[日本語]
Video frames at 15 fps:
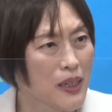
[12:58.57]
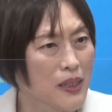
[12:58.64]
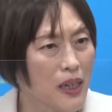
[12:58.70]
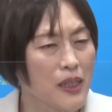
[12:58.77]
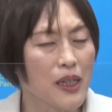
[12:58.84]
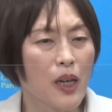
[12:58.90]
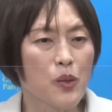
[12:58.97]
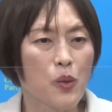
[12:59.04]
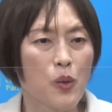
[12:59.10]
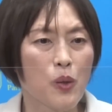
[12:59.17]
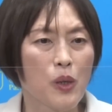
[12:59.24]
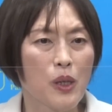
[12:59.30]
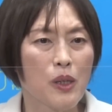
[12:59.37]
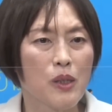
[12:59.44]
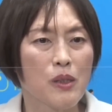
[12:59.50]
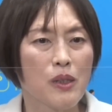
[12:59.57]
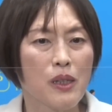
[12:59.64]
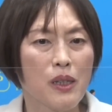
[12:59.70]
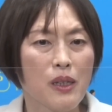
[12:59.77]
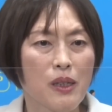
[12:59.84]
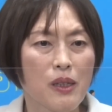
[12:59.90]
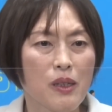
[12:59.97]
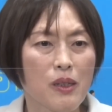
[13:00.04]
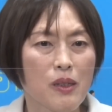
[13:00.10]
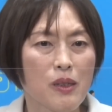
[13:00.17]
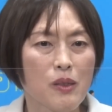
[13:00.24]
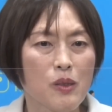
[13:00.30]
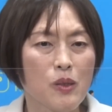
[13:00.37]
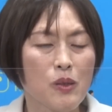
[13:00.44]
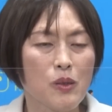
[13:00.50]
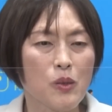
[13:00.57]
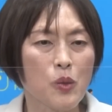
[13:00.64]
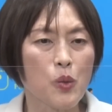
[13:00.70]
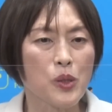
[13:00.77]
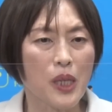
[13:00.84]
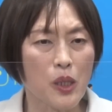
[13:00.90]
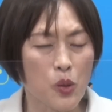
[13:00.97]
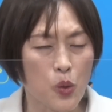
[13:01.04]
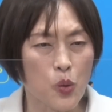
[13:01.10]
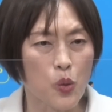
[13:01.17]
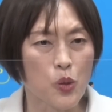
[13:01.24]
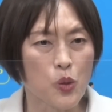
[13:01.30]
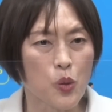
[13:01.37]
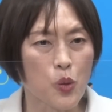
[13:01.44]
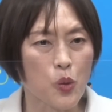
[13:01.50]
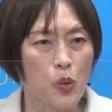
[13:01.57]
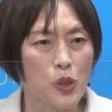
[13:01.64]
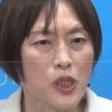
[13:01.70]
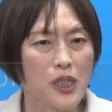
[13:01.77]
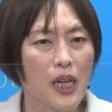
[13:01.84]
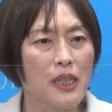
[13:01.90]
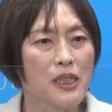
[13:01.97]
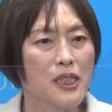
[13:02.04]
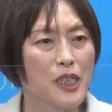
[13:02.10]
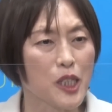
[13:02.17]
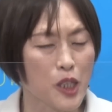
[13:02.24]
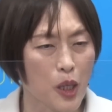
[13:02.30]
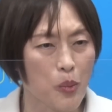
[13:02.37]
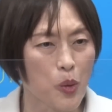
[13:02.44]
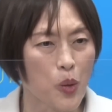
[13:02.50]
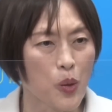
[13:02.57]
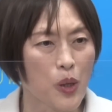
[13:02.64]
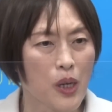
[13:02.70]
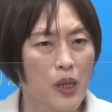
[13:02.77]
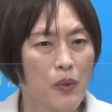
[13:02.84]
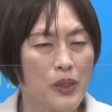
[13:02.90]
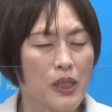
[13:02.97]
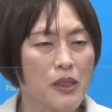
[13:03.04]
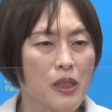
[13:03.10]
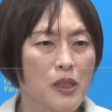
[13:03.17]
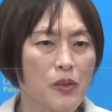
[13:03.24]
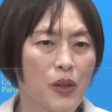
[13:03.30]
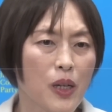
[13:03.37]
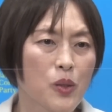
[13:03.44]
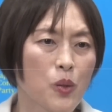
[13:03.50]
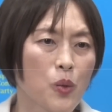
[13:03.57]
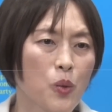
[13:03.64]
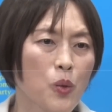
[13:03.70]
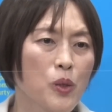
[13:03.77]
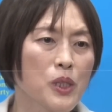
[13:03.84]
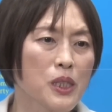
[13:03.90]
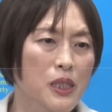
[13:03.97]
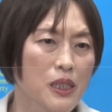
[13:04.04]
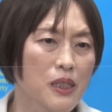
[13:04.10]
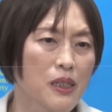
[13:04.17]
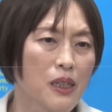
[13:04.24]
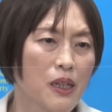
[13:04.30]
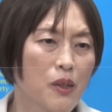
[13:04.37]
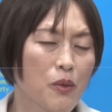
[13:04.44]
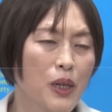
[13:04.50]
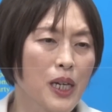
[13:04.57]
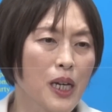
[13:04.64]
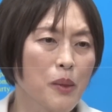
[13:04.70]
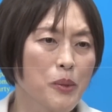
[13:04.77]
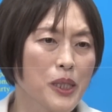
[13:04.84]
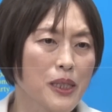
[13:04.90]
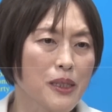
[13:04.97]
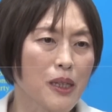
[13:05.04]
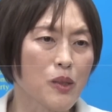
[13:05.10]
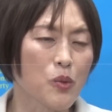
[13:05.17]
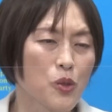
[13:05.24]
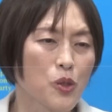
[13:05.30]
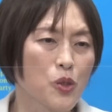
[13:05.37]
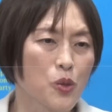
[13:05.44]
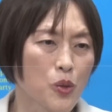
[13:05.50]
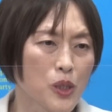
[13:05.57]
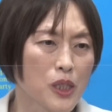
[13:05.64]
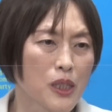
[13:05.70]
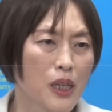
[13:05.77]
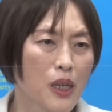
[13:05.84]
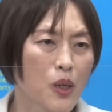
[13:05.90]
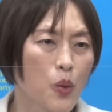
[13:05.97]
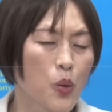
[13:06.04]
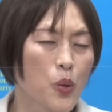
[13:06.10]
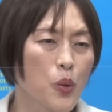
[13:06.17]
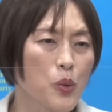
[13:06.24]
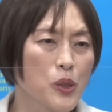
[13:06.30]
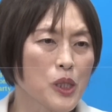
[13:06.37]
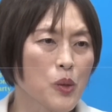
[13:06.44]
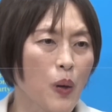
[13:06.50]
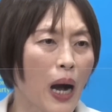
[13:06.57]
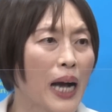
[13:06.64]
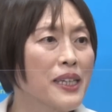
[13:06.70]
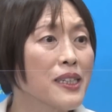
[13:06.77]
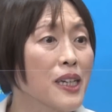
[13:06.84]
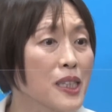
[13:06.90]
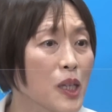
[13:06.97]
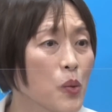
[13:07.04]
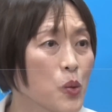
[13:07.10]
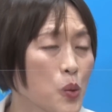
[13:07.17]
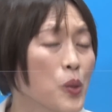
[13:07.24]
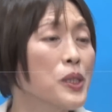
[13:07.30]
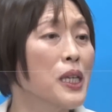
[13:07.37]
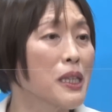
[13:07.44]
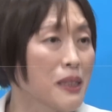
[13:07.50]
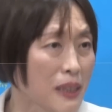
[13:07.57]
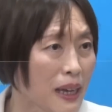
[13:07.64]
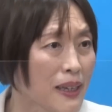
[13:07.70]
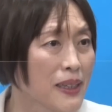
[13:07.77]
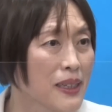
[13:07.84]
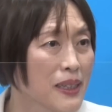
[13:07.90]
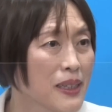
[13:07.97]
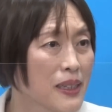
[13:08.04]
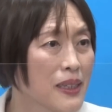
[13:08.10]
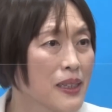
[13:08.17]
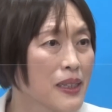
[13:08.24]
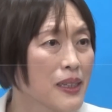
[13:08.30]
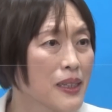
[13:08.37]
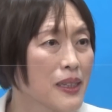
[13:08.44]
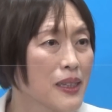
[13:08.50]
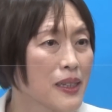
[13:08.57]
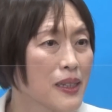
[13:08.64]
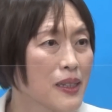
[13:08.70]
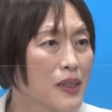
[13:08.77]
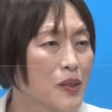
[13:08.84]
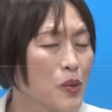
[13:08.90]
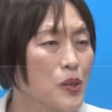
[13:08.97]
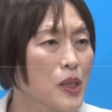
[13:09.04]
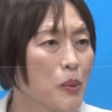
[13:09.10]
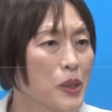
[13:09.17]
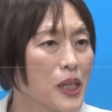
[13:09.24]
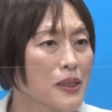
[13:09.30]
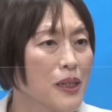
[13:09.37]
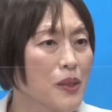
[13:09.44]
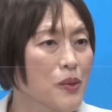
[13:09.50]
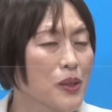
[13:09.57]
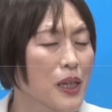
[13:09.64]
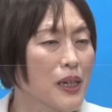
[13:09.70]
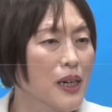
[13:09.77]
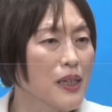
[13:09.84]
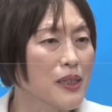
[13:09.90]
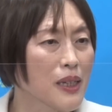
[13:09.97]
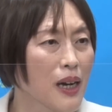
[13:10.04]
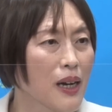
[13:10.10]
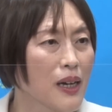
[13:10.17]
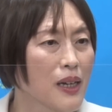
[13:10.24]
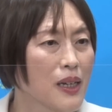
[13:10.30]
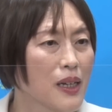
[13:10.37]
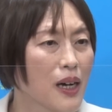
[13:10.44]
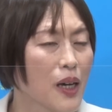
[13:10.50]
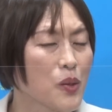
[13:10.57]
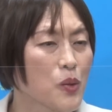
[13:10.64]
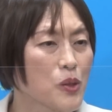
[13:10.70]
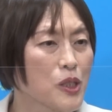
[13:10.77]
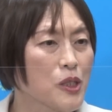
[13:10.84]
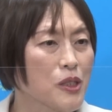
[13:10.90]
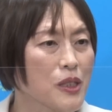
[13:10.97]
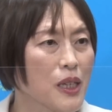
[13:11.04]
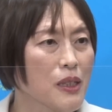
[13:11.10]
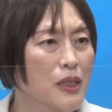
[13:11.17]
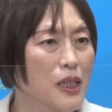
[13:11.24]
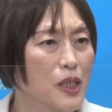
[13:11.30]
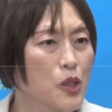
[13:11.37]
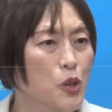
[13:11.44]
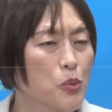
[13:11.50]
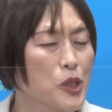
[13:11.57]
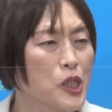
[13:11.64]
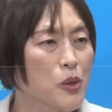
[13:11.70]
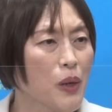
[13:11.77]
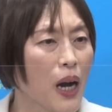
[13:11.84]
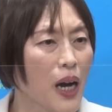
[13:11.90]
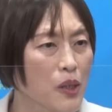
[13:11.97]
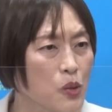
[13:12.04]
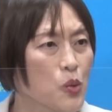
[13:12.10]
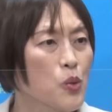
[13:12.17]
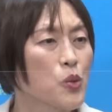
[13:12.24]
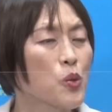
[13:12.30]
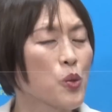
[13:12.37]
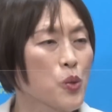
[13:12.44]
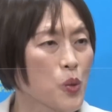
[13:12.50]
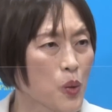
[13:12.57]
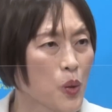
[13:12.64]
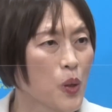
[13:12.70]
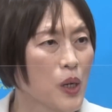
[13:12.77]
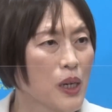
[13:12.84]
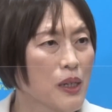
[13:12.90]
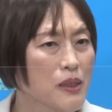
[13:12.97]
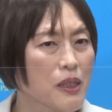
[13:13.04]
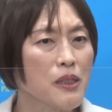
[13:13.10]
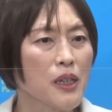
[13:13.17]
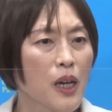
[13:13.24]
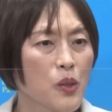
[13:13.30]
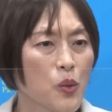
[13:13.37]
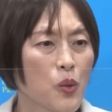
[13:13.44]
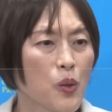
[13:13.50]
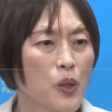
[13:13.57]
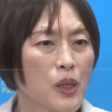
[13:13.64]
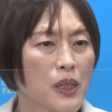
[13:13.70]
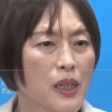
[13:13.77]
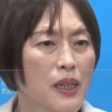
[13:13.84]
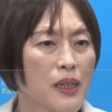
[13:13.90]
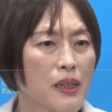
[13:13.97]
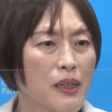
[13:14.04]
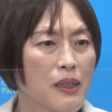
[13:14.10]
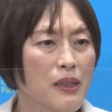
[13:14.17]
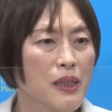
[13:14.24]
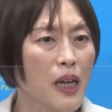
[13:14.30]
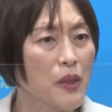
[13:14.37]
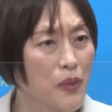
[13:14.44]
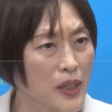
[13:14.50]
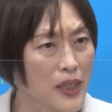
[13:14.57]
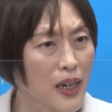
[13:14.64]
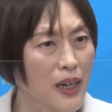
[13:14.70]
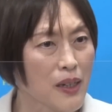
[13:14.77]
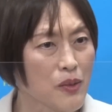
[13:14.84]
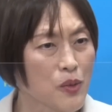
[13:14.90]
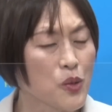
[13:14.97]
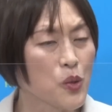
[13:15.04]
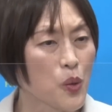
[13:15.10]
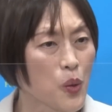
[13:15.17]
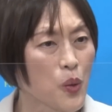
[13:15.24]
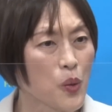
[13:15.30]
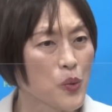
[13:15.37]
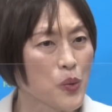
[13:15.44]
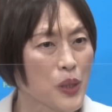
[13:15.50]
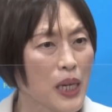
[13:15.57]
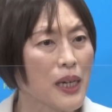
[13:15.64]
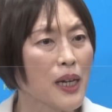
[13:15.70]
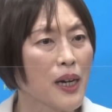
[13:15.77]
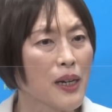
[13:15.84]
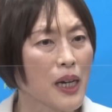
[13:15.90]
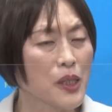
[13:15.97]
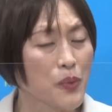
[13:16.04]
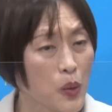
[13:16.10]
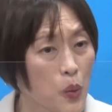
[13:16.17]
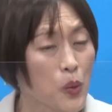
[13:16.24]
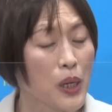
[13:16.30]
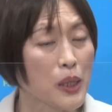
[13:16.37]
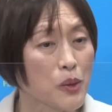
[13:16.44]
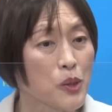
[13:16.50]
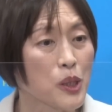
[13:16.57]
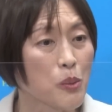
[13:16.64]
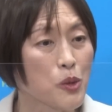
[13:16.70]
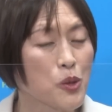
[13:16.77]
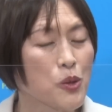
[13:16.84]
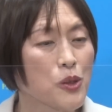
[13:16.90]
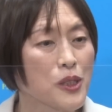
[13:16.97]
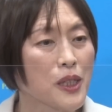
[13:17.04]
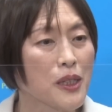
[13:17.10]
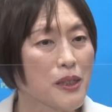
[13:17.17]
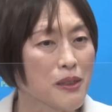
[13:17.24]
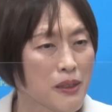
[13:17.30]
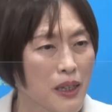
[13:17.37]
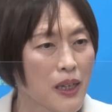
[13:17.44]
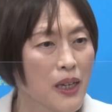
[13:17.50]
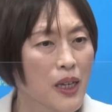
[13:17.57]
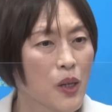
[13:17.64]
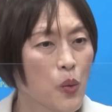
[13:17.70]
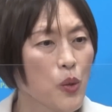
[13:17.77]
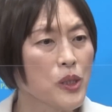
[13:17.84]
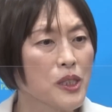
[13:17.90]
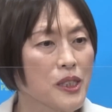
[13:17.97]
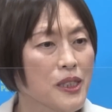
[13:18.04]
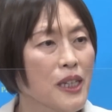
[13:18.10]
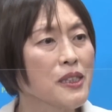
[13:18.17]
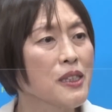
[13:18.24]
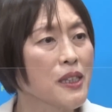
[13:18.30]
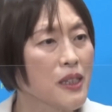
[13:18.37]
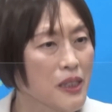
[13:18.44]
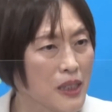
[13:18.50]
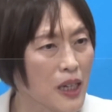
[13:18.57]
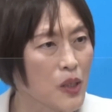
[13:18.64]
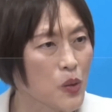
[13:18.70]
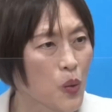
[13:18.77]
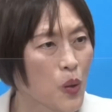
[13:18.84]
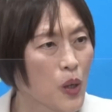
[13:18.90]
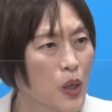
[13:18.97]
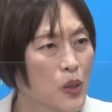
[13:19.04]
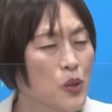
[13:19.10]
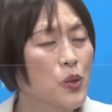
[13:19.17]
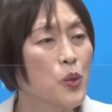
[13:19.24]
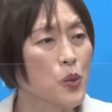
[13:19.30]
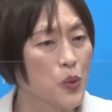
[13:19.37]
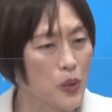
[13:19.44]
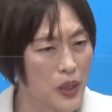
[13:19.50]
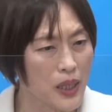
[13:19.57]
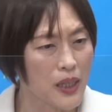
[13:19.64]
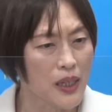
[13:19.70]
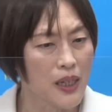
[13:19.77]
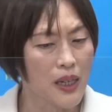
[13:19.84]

やはりあのえー、総選挙ということを視野に入れても、私たちはあの大いに若い皆さ一緒に、この国の在り方を解いていきたい、そして皆さんの願いがあの実現できる道はあるということを、ぜひあの、えー、対話や運動の中、あるいは国会論戦も通じて、ですね大いに知らせていきたいということで、